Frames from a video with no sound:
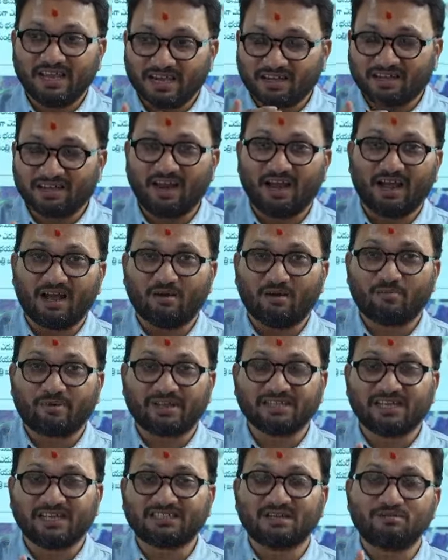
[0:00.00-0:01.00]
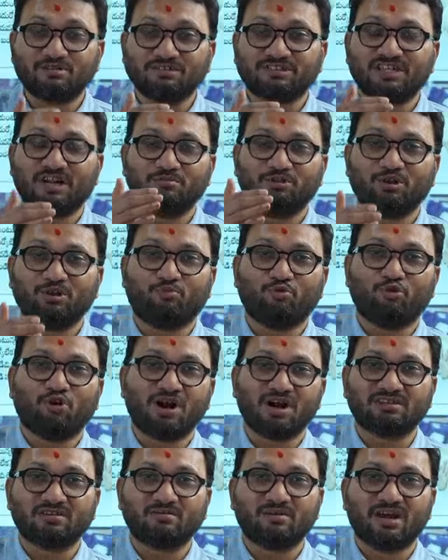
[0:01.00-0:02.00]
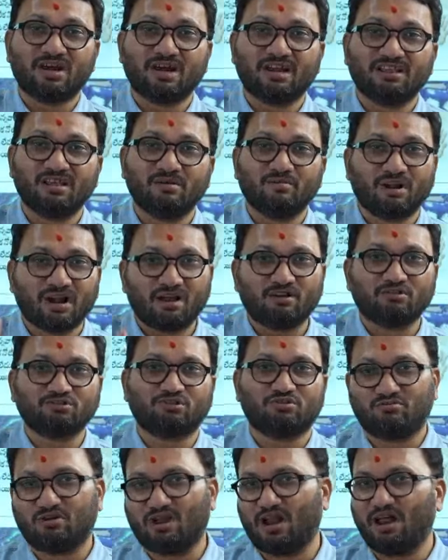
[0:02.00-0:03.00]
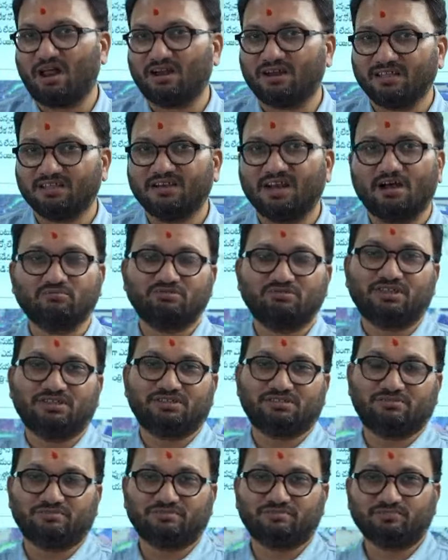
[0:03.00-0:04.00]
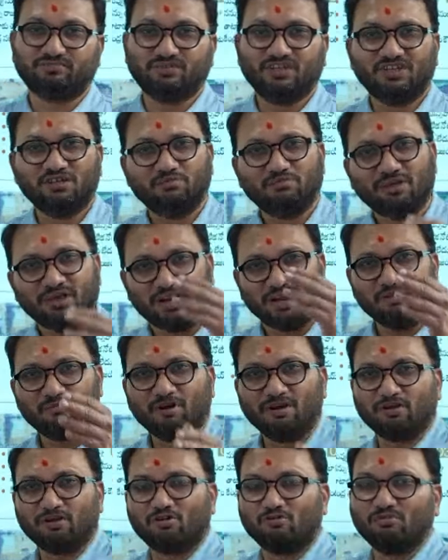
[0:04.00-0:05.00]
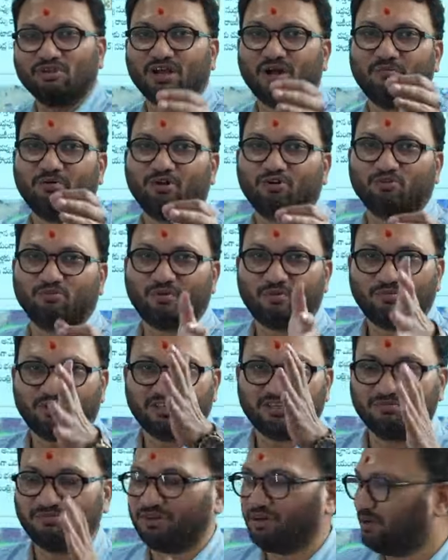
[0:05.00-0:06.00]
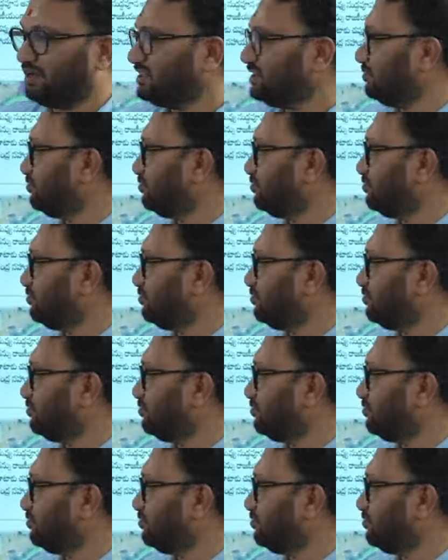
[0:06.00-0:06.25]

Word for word: ఎట్లా ప్రజా సమస్యల మీద అనేది మన ఆలోచన ఉండాలి అన్నది నా ఉద్దేశం ఇది మీరేమంటారో మీ కమెంట్ రూపంలో చెప్పి నాకు